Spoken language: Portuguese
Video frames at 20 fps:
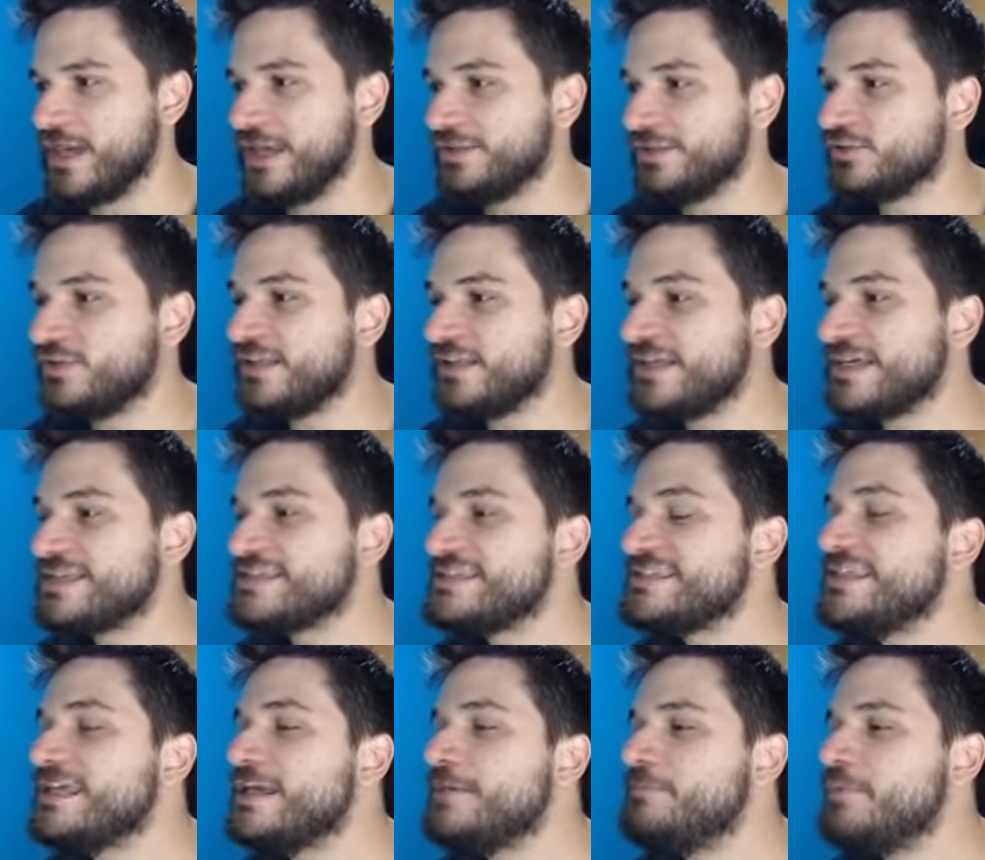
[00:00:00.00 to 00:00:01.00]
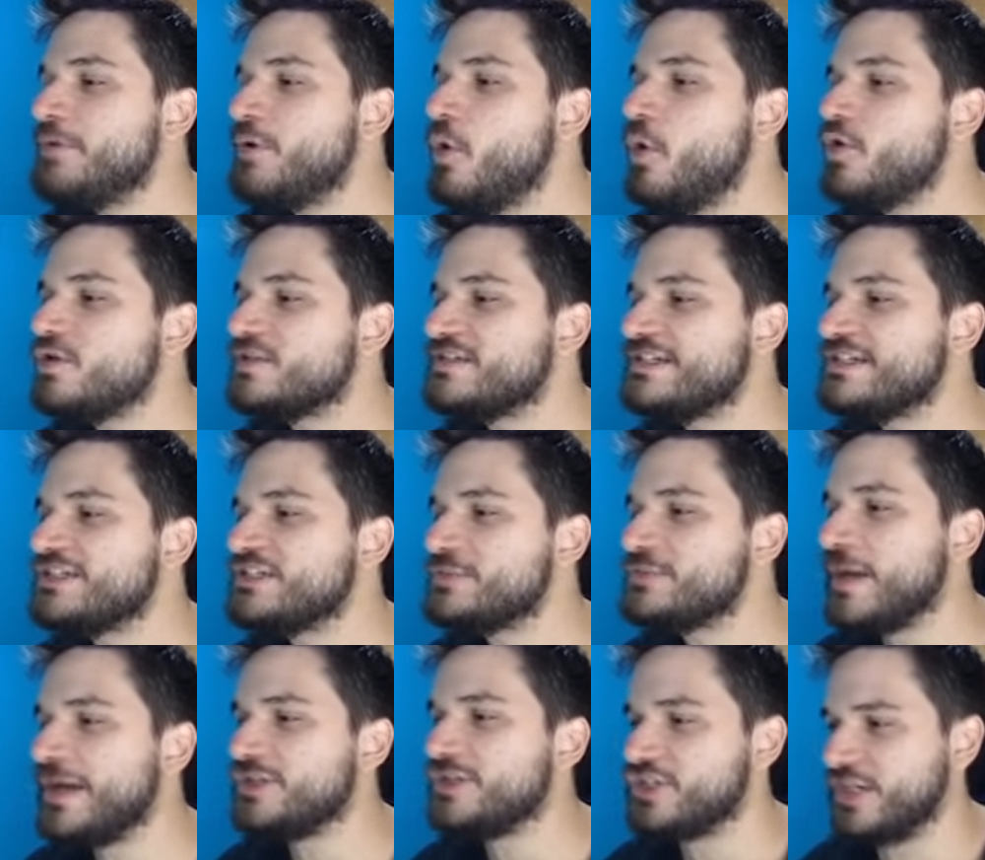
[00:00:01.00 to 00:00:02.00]
Então tem que estar tá sempre,
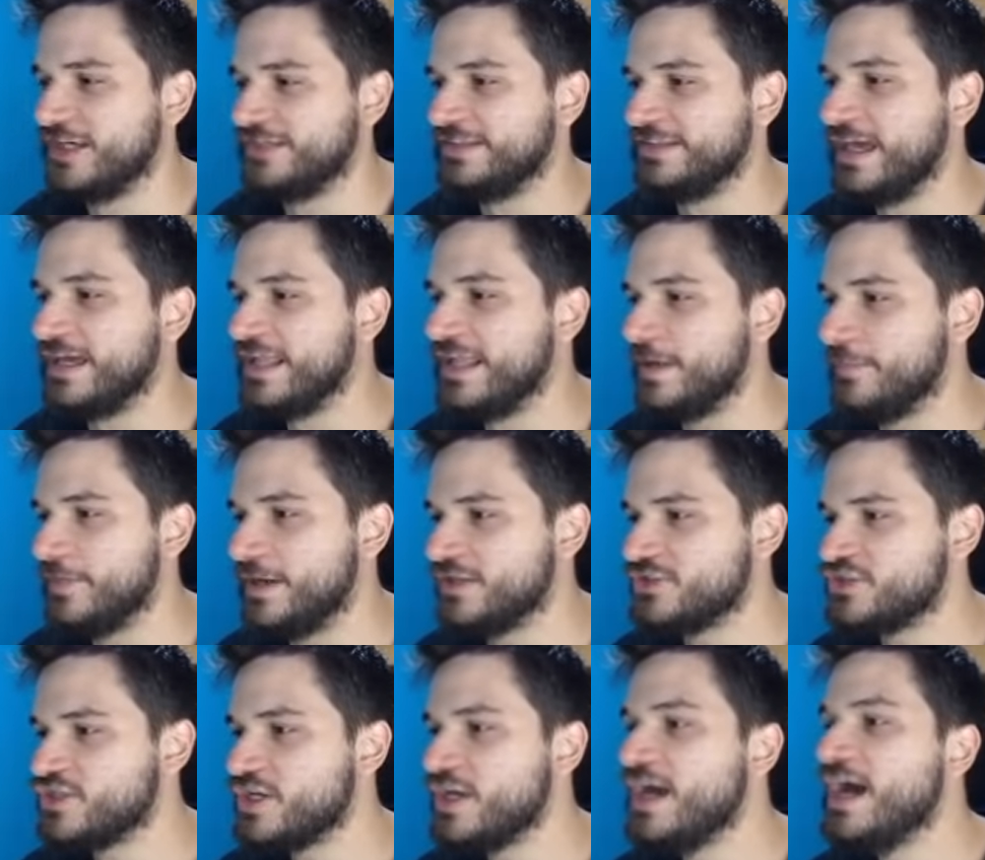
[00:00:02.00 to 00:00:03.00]
constantemente, eternamente